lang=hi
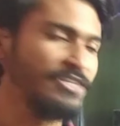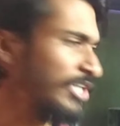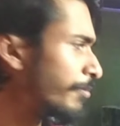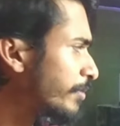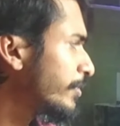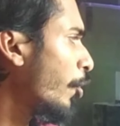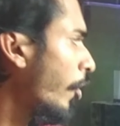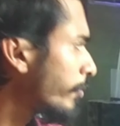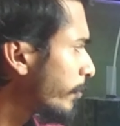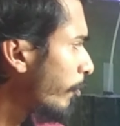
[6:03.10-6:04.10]
फिश अभी भी
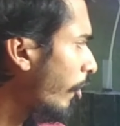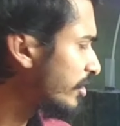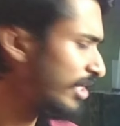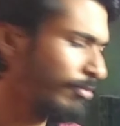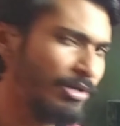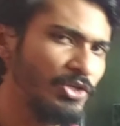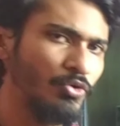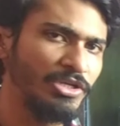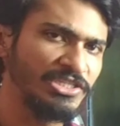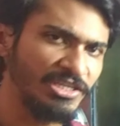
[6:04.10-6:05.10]
और भी बहुत ज्यादा बड़ी
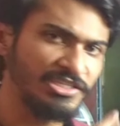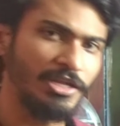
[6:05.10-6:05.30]
होगी इसका